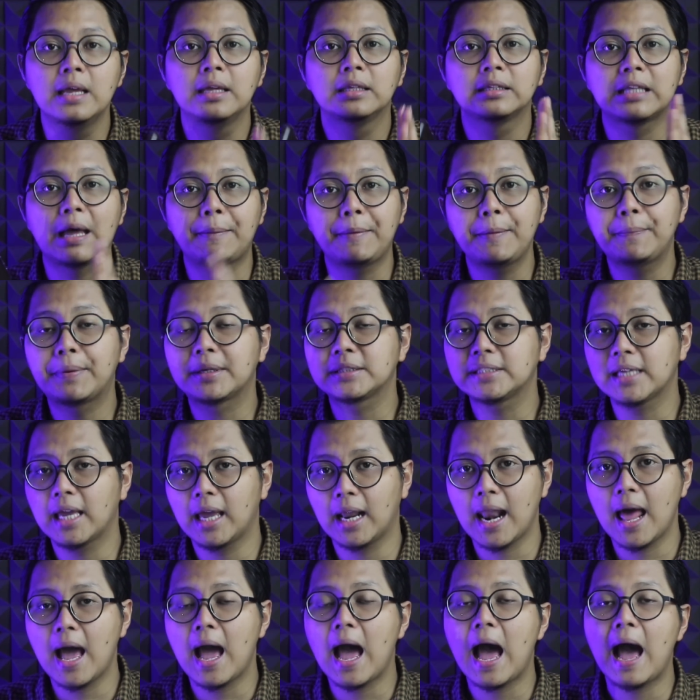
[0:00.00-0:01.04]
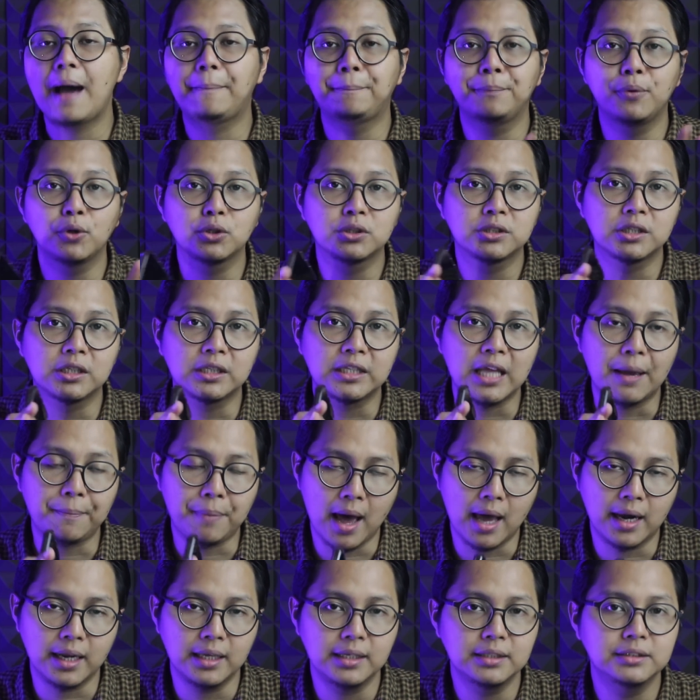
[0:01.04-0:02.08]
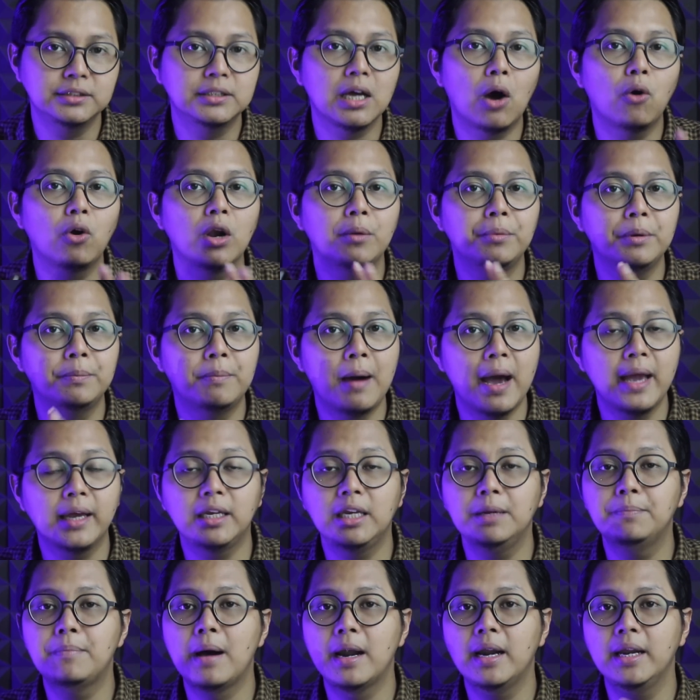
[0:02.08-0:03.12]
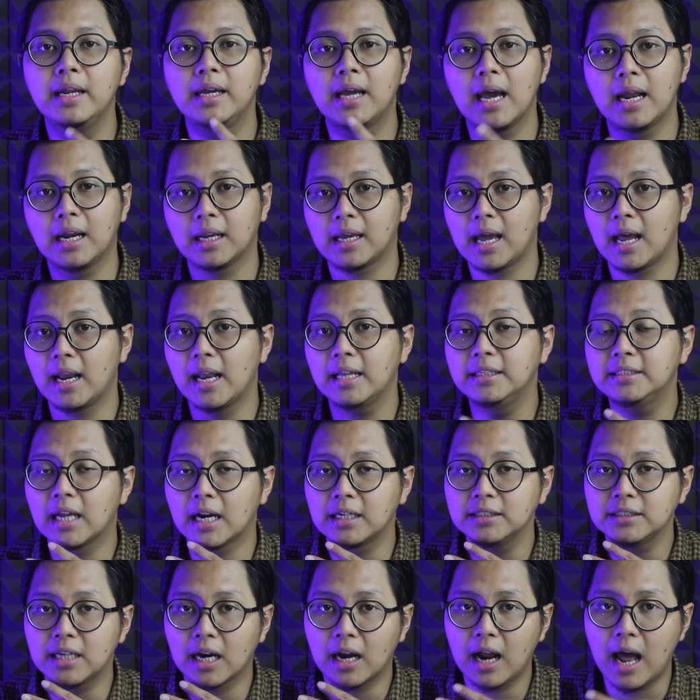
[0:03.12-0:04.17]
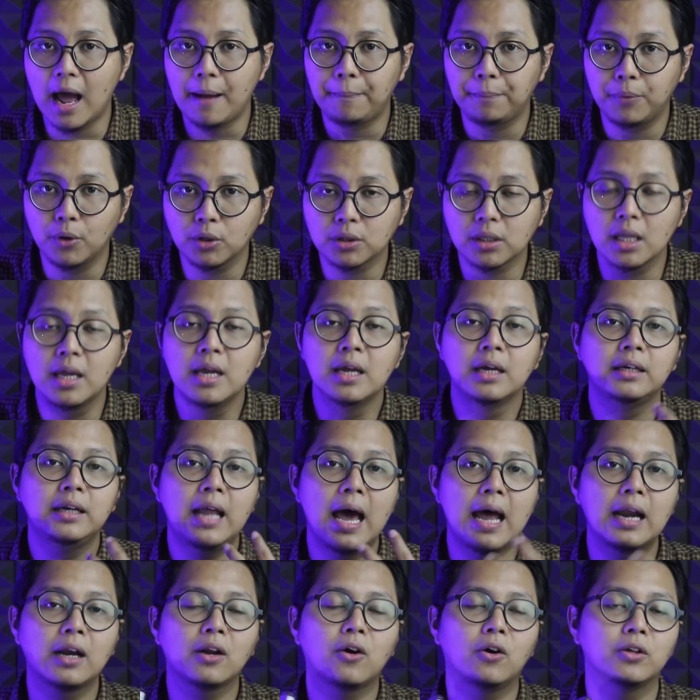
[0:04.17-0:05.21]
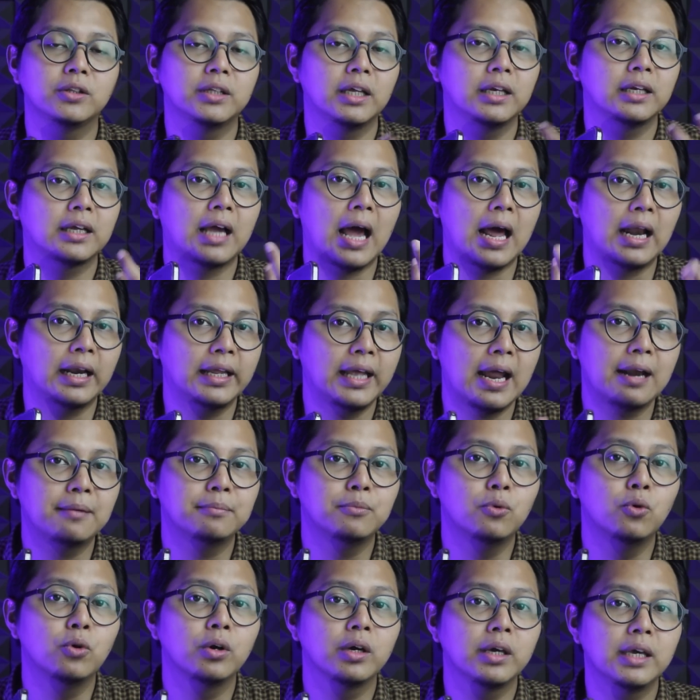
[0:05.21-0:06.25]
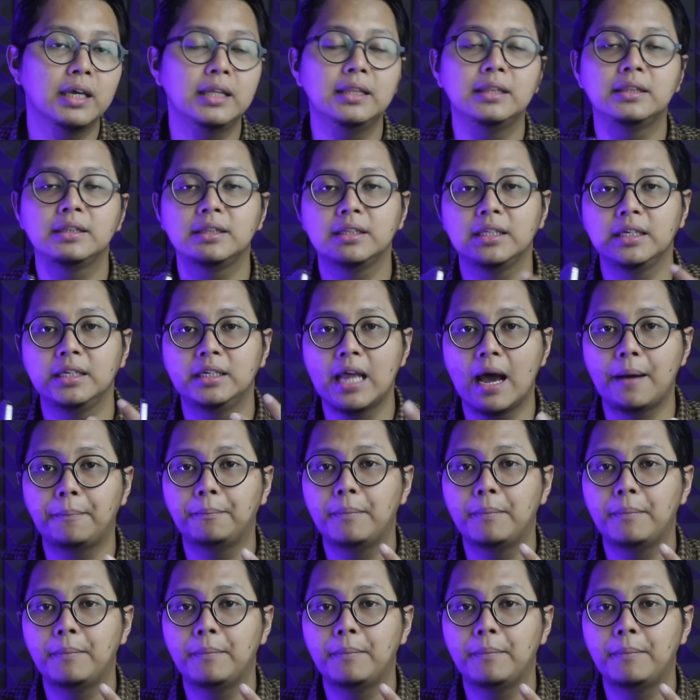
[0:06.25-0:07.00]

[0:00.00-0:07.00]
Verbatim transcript: Tapi percayalah upload setiap hari jauh lebih baik dibandingkan kalian jarang-jarang upload dan konten kalian mungkin tidak